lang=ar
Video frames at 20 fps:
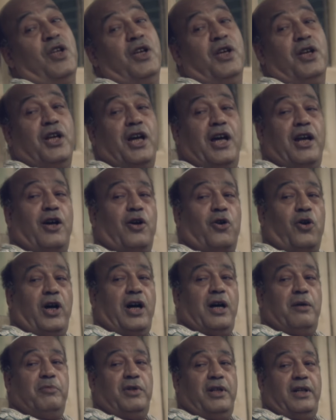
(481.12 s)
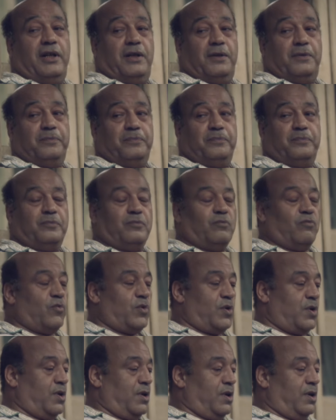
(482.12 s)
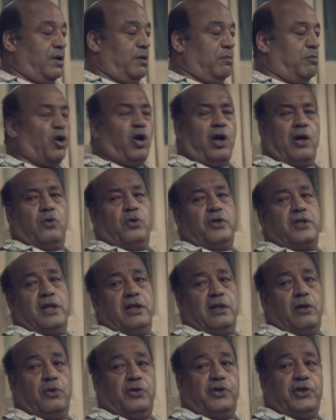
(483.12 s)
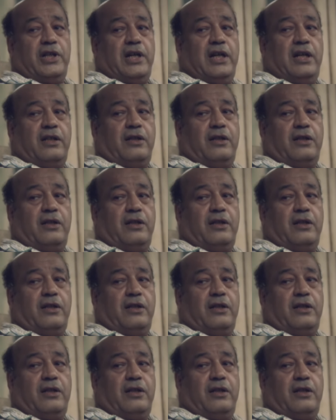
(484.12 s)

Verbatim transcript: يعني هروح اعمل ايه بروح اكل سندوتشات